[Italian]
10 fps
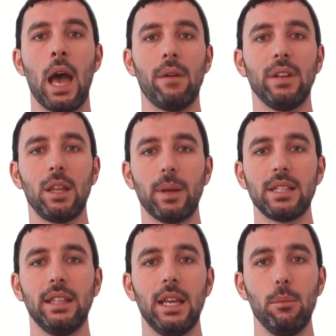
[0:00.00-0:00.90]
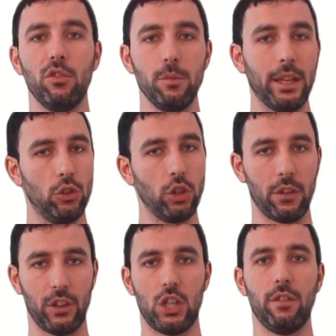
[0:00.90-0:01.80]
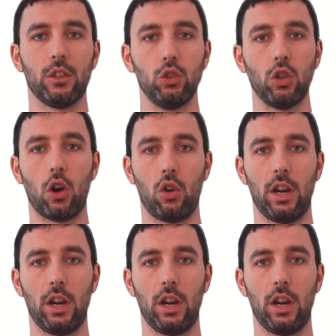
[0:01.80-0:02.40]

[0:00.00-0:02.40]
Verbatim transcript: Avete presente il movimento che faceva Totò